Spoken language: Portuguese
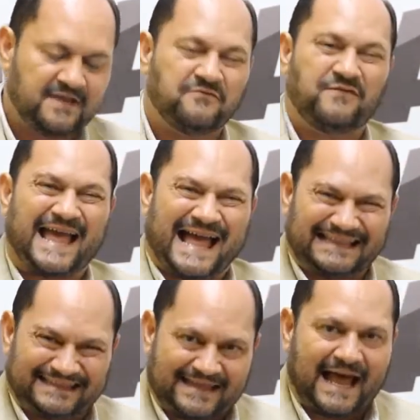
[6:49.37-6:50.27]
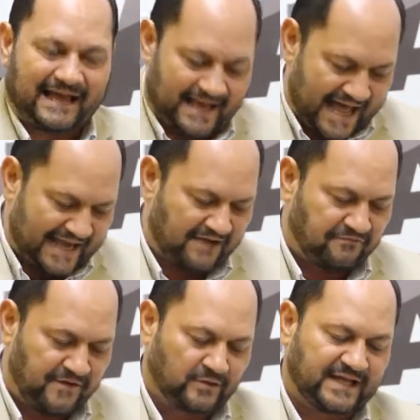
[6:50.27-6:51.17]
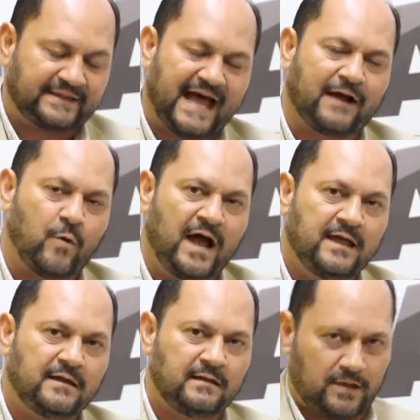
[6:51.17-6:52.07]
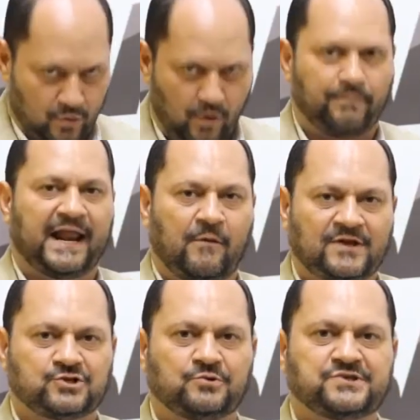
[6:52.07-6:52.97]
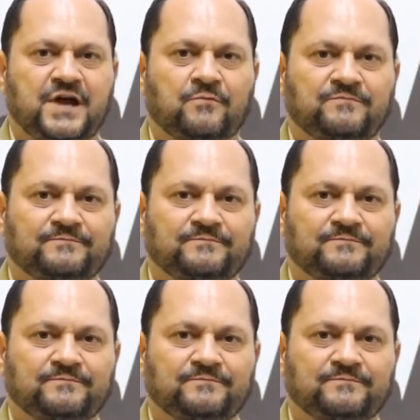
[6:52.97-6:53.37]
vai atacar a falta d'água e cobrar uma solução.